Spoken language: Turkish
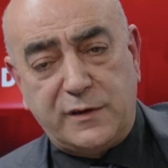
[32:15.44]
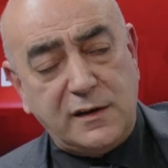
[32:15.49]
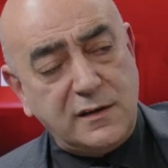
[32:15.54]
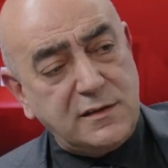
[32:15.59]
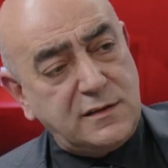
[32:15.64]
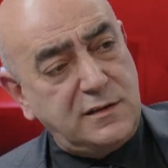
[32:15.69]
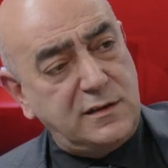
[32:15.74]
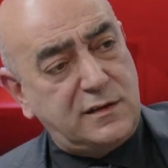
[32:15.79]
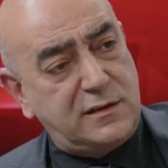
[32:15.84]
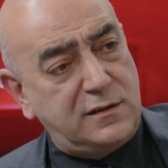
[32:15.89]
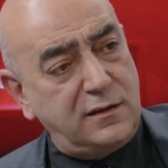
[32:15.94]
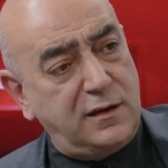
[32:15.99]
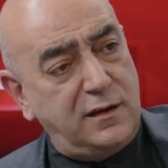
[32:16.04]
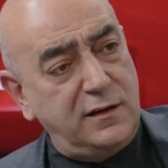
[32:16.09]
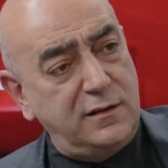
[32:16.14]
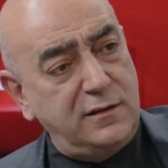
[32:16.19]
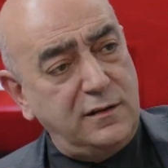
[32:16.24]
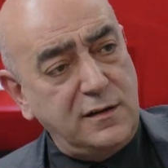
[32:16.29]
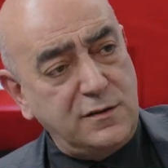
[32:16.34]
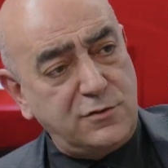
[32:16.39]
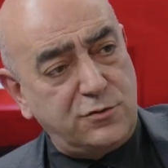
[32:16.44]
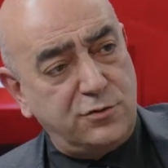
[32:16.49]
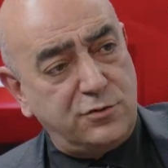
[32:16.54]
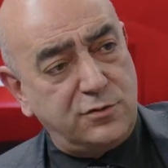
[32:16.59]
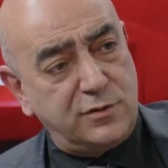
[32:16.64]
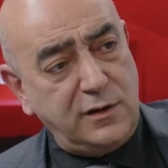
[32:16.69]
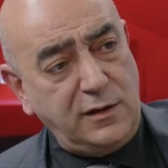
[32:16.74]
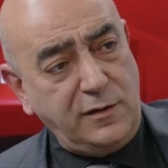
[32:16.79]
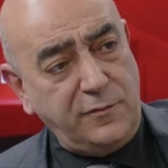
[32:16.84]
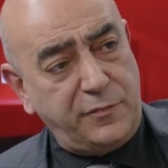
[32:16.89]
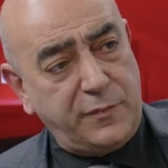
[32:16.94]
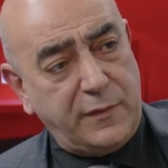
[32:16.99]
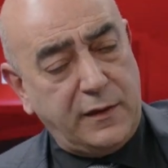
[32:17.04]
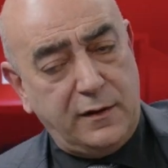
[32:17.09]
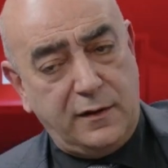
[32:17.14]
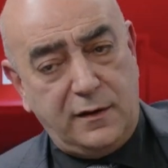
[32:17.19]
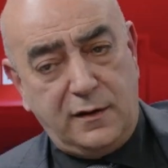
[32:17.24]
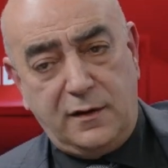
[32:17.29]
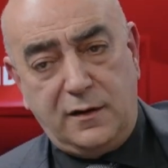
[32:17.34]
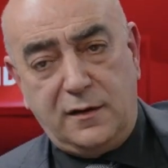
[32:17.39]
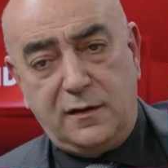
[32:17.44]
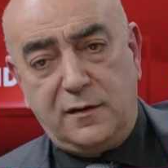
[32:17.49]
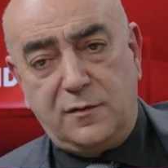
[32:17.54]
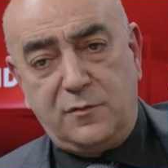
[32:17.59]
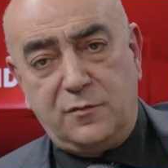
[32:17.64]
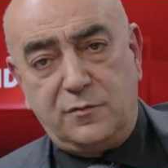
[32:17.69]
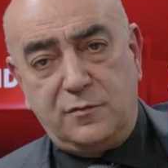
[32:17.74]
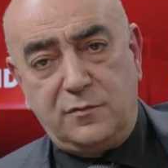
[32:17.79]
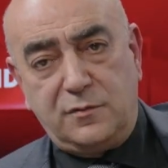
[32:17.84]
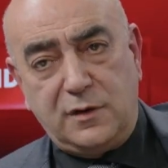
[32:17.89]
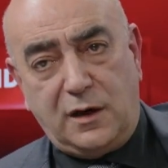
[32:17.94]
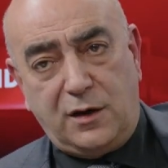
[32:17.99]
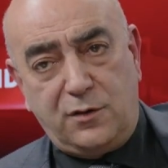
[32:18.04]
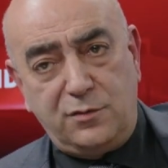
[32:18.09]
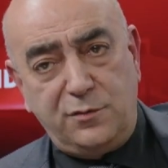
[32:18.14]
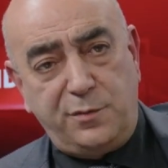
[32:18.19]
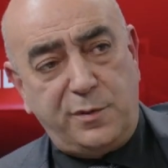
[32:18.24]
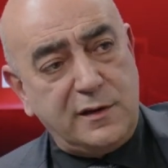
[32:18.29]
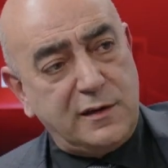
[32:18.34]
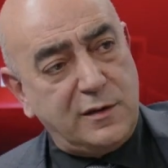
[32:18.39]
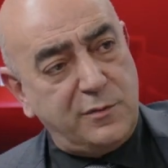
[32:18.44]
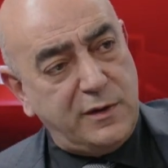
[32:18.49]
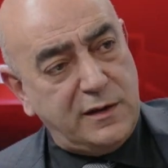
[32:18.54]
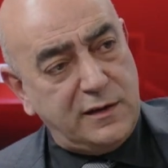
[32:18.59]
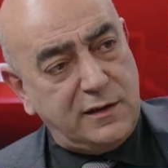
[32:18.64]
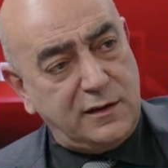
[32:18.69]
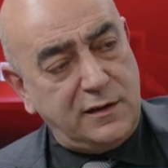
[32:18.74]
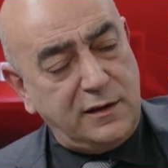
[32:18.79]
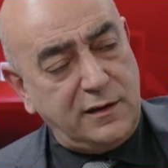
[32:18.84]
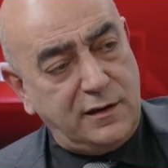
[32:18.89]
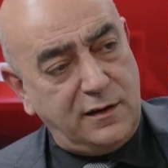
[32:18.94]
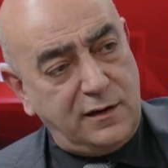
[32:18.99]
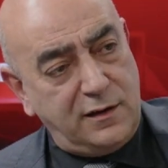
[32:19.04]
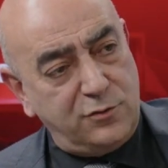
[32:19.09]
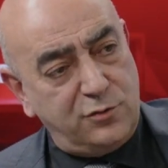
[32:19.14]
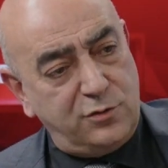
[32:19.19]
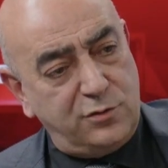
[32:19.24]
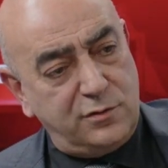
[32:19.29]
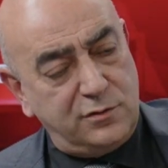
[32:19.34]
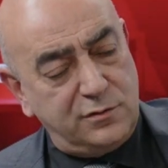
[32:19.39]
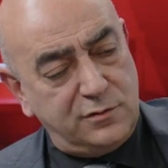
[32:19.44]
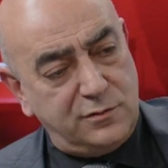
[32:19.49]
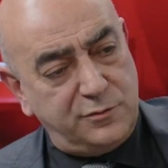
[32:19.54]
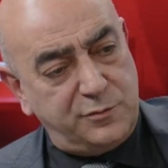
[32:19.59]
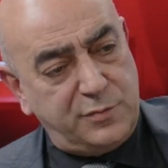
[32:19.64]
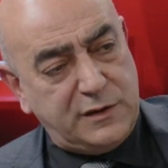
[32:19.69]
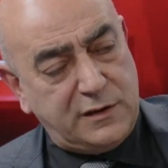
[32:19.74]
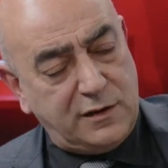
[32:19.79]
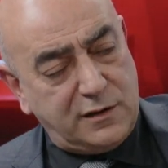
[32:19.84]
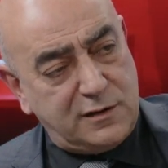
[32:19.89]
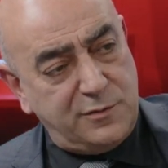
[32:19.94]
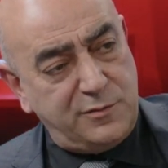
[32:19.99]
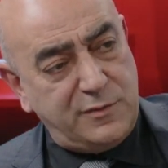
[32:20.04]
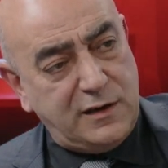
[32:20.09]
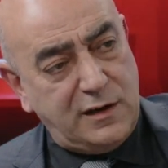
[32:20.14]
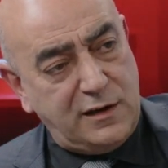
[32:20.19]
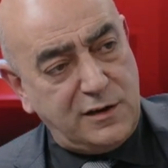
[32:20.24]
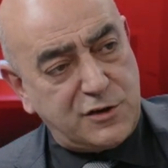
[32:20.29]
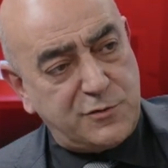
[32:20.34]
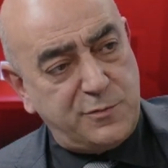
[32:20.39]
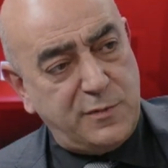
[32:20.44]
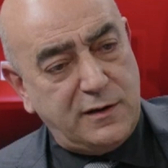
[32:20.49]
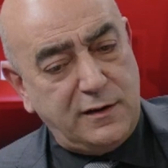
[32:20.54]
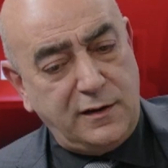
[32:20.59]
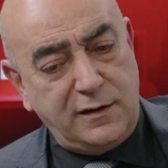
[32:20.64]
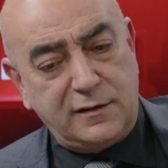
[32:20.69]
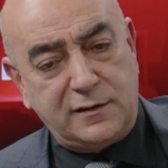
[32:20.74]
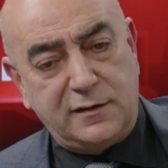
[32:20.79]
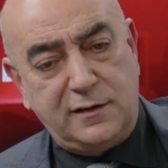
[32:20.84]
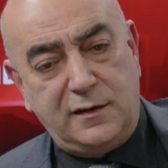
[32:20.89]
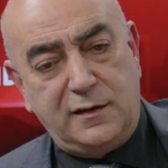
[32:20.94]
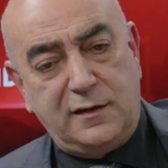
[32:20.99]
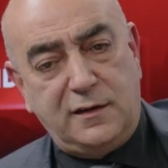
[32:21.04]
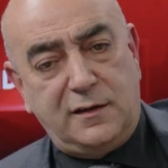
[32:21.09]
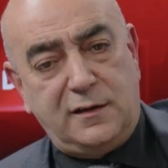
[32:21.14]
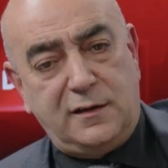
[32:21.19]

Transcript: Fransız ihtilalinden sonra Avrupa'da meydana gelen o bir takım gelişmeler e,